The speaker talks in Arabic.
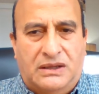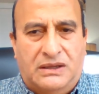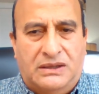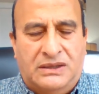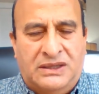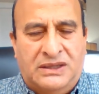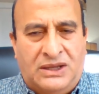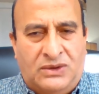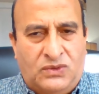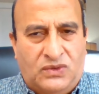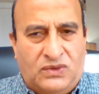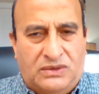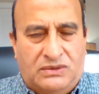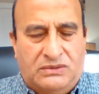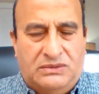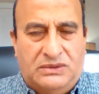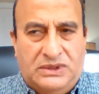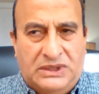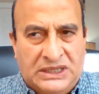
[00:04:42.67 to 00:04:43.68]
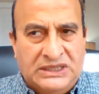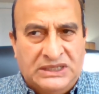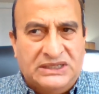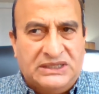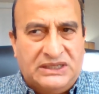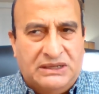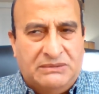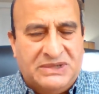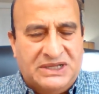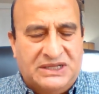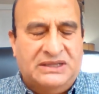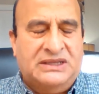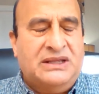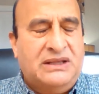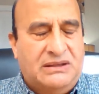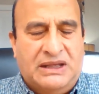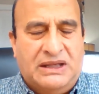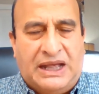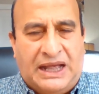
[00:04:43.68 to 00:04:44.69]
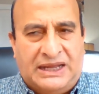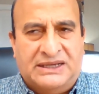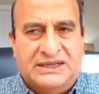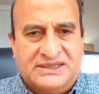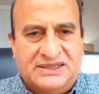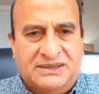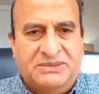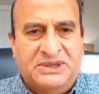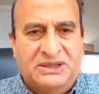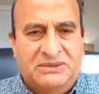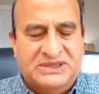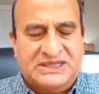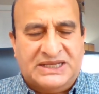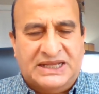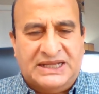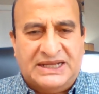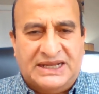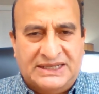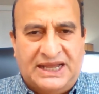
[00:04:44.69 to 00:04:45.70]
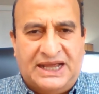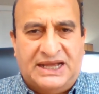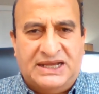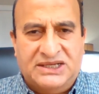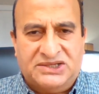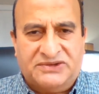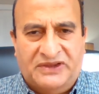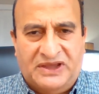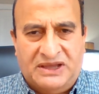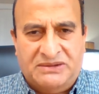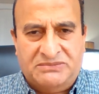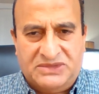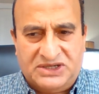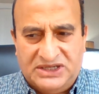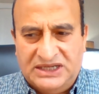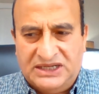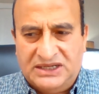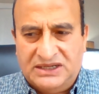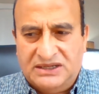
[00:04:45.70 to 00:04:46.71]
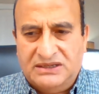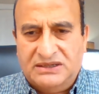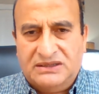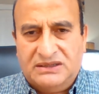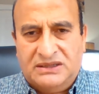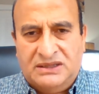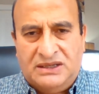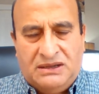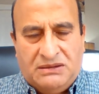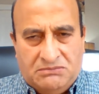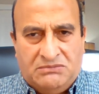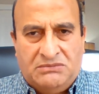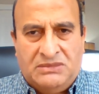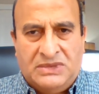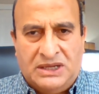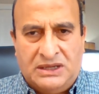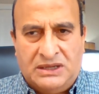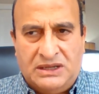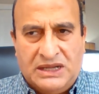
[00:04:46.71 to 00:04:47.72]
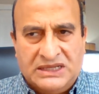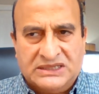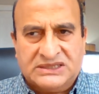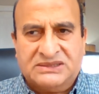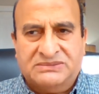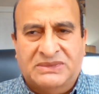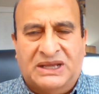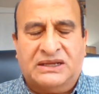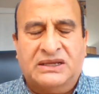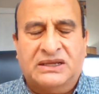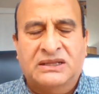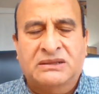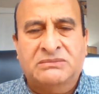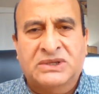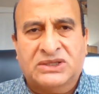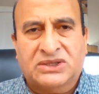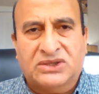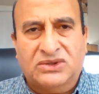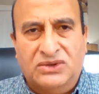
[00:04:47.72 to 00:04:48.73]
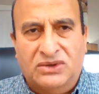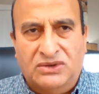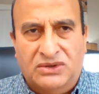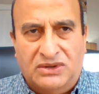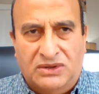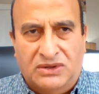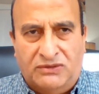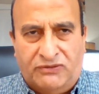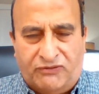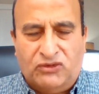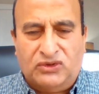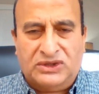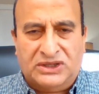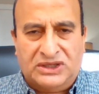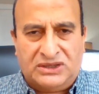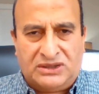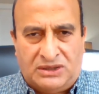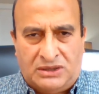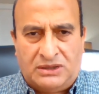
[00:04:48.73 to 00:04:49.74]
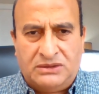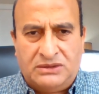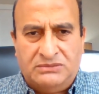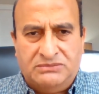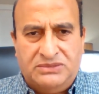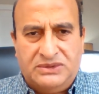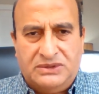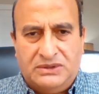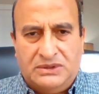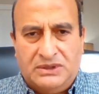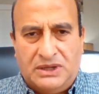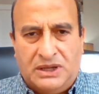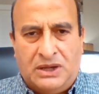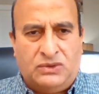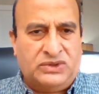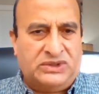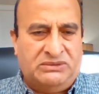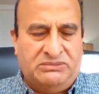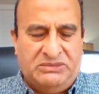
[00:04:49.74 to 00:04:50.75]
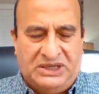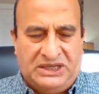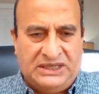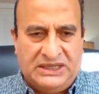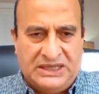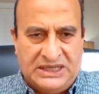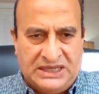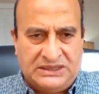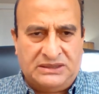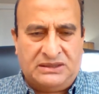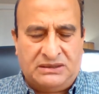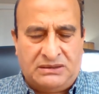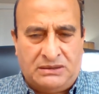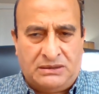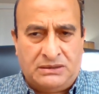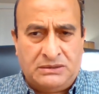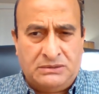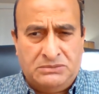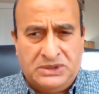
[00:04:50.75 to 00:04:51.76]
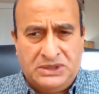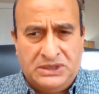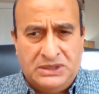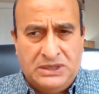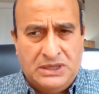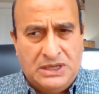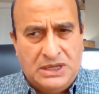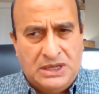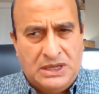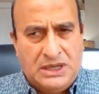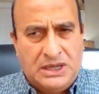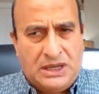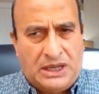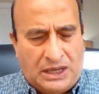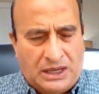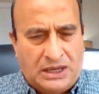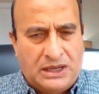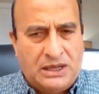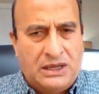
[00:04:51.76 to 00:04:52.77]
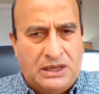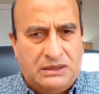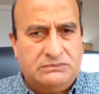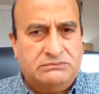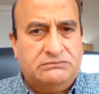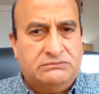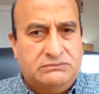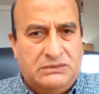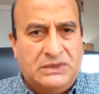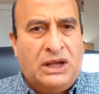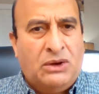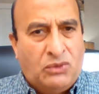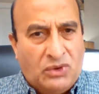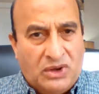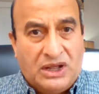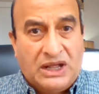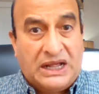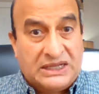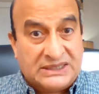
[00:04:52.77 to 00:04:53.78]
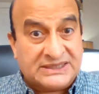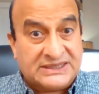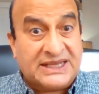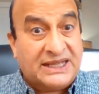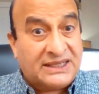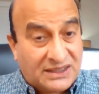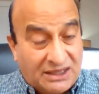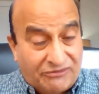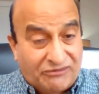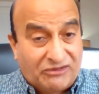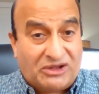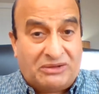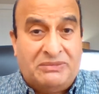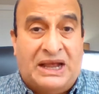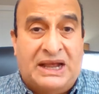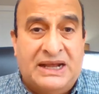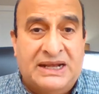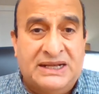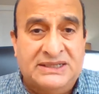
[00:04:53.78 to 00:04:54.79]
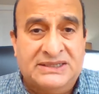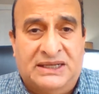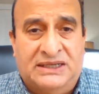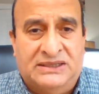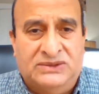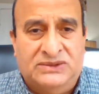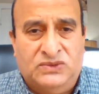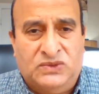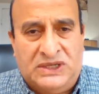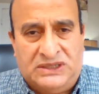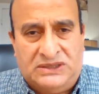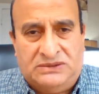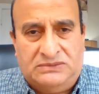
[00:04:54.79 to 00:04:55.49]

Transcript: لو انت م... على سبيل المثال انا عايش في امريكا لما اسمع كلمه افول الغرب او اضمحلال الغرب ح... أو سأتفق مع هذا العنوان